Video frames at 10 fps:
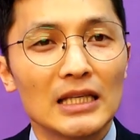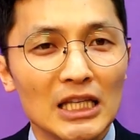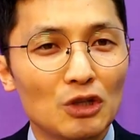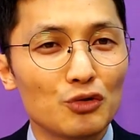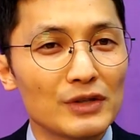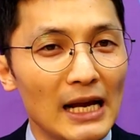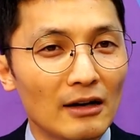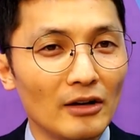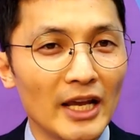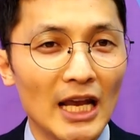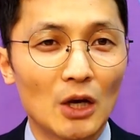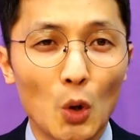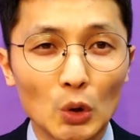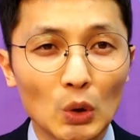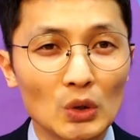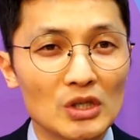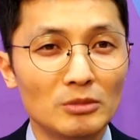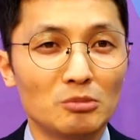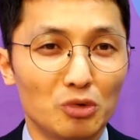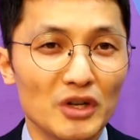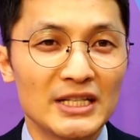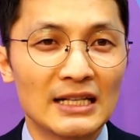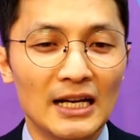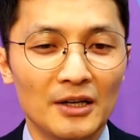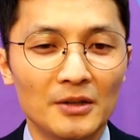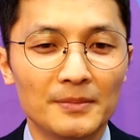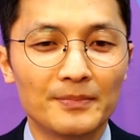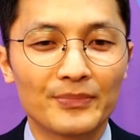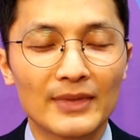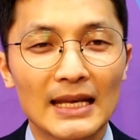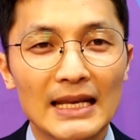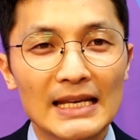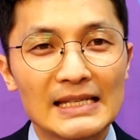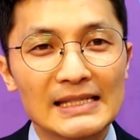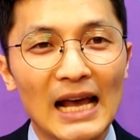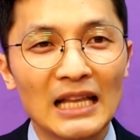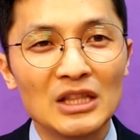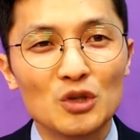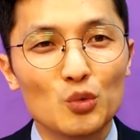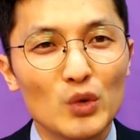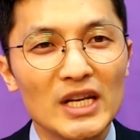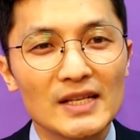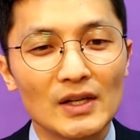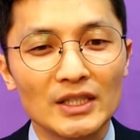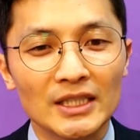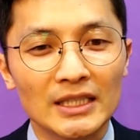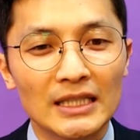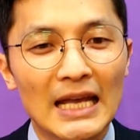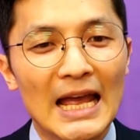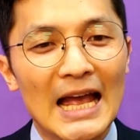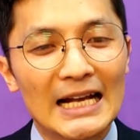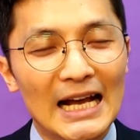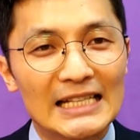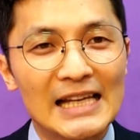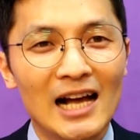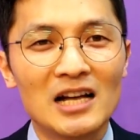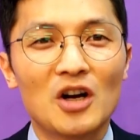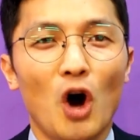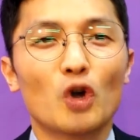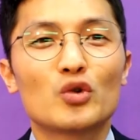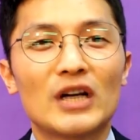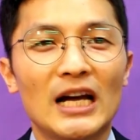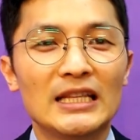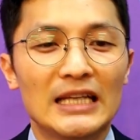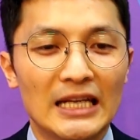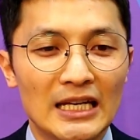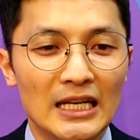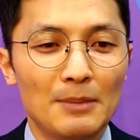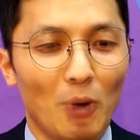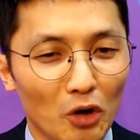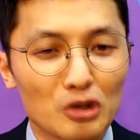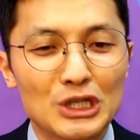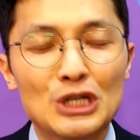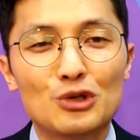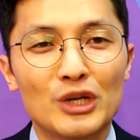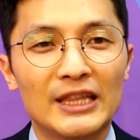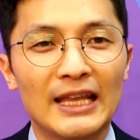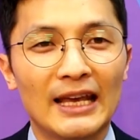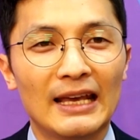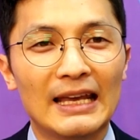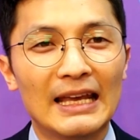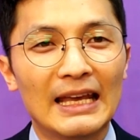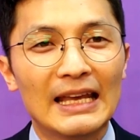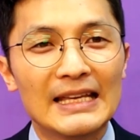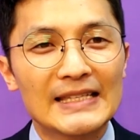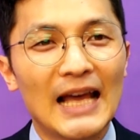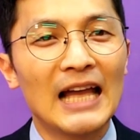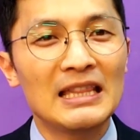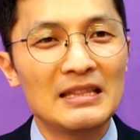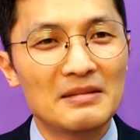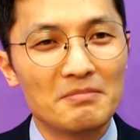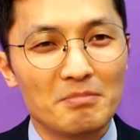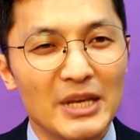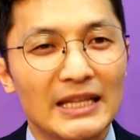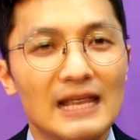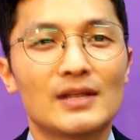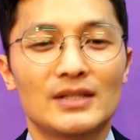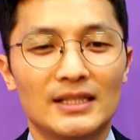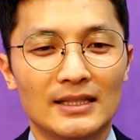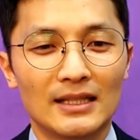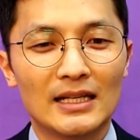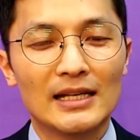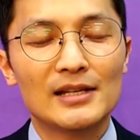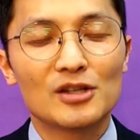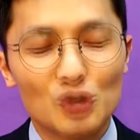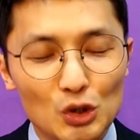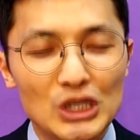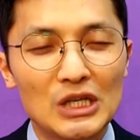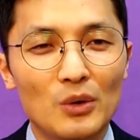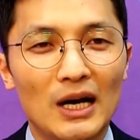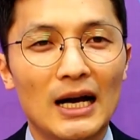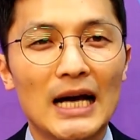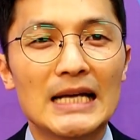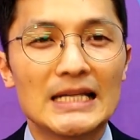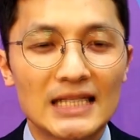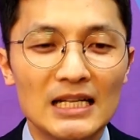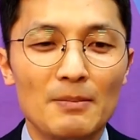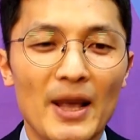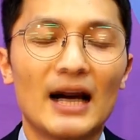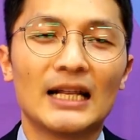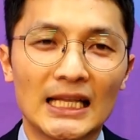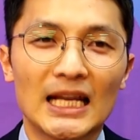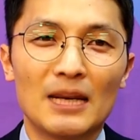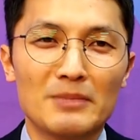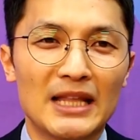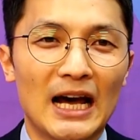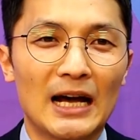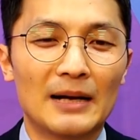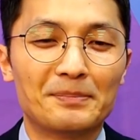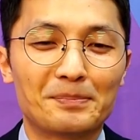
이 두 사건의 공통점은 무엇인가요? 산 위에서는 가장 거룩한 일이 벌어지는 중인데 산 밑에서는 수치와 실패가 나타납니다.